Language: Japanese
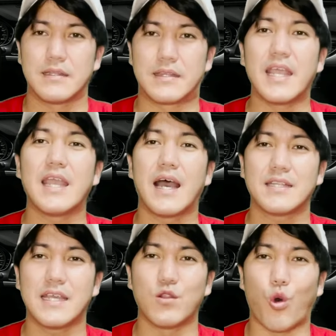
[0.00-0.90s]

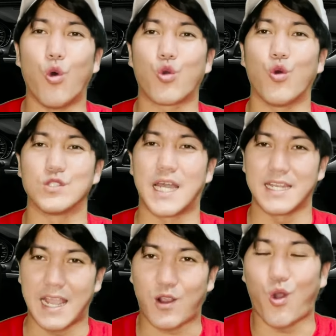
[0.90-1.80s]
デアデーの芳香剤
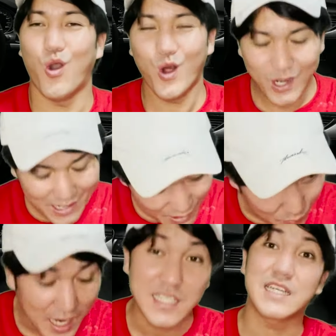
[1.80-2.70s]
ね。これ
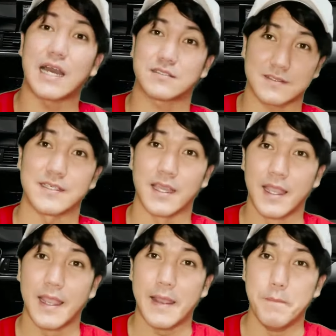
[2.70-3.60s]
はいかつい。
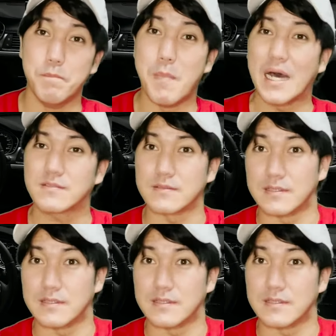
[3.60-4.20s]
まず